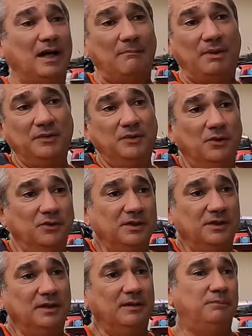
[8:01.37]

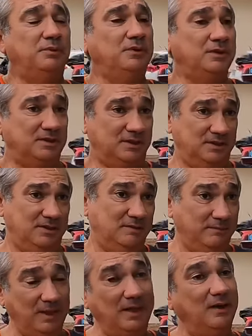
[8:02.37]
abbandoni e poi
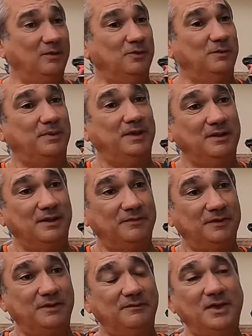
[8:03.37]
magari lo riprendi alla
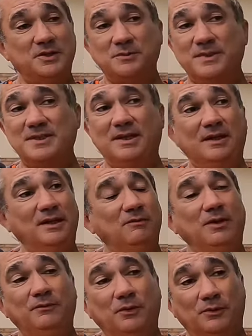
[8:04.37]
fine del viaggio, ma sei a
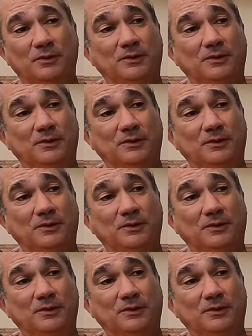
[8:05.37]
un lavoro.